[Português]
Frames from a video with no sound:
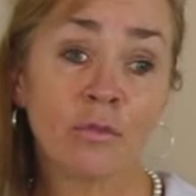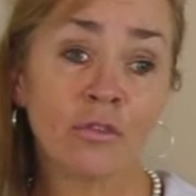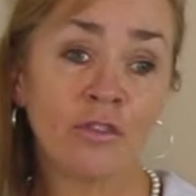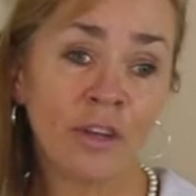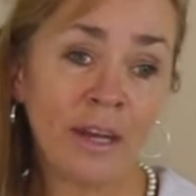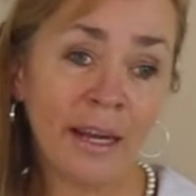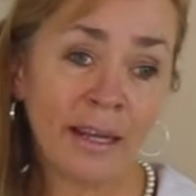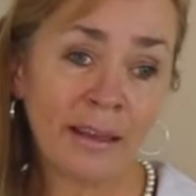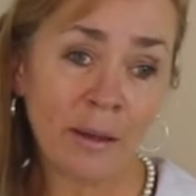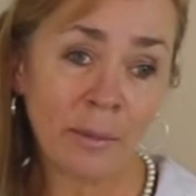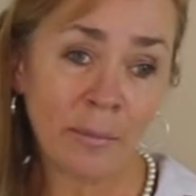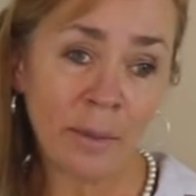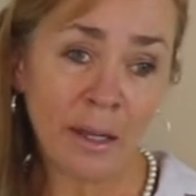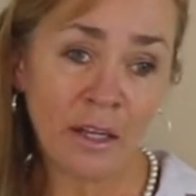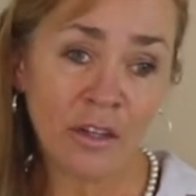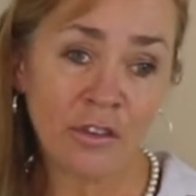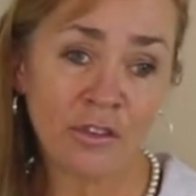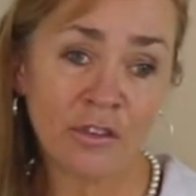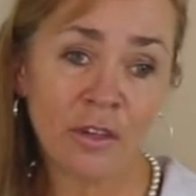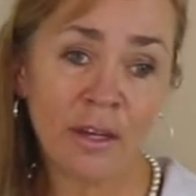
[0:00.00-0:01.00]

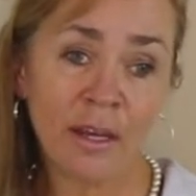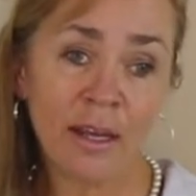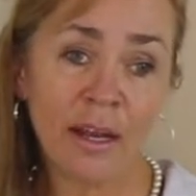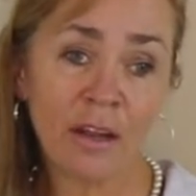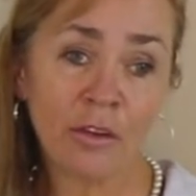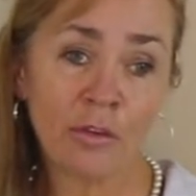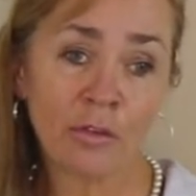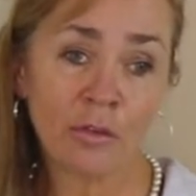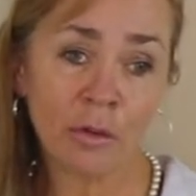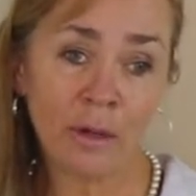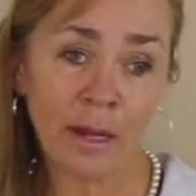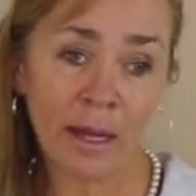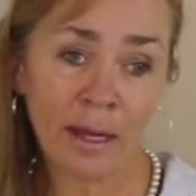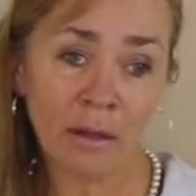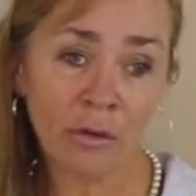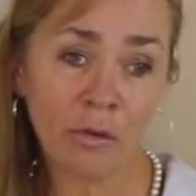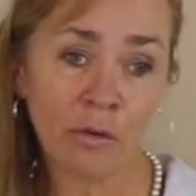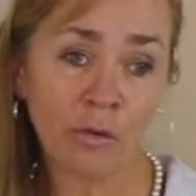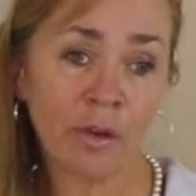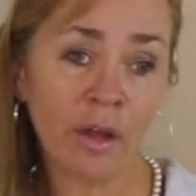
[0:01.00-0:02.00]
diretamente
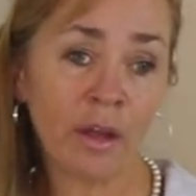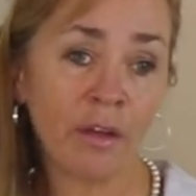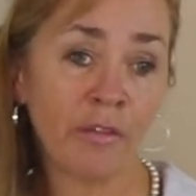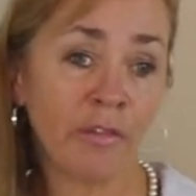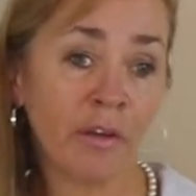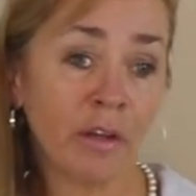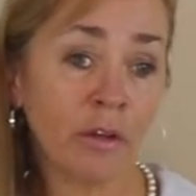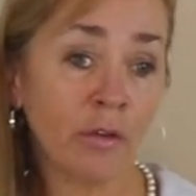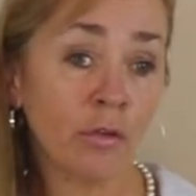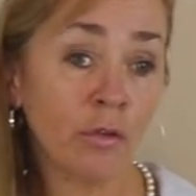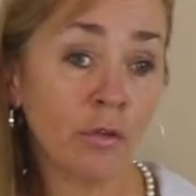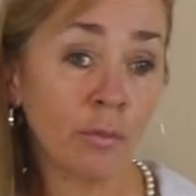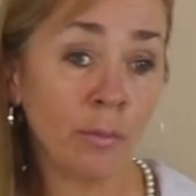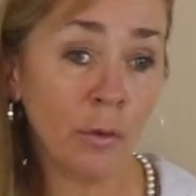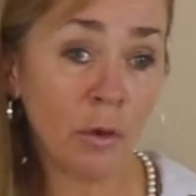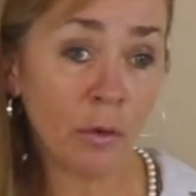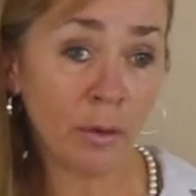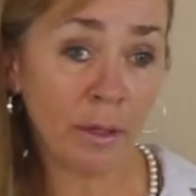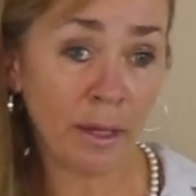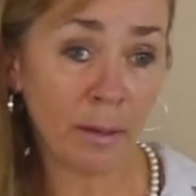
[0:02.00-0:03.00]
relacionados a efeitos
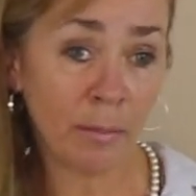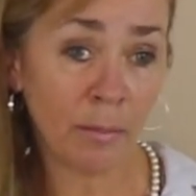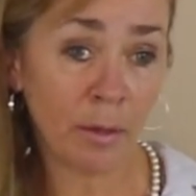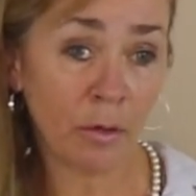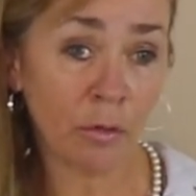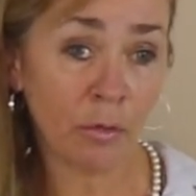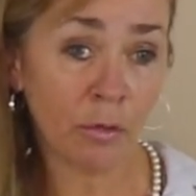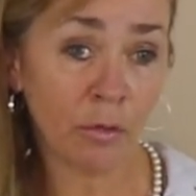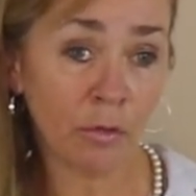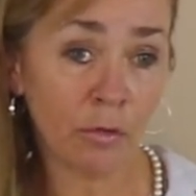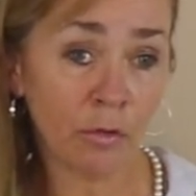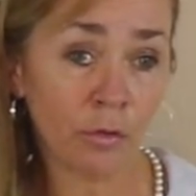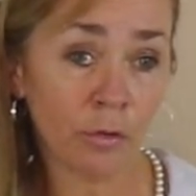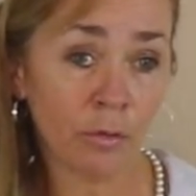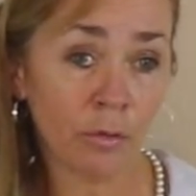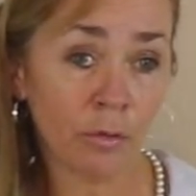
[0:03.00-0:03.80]
bioquímicos.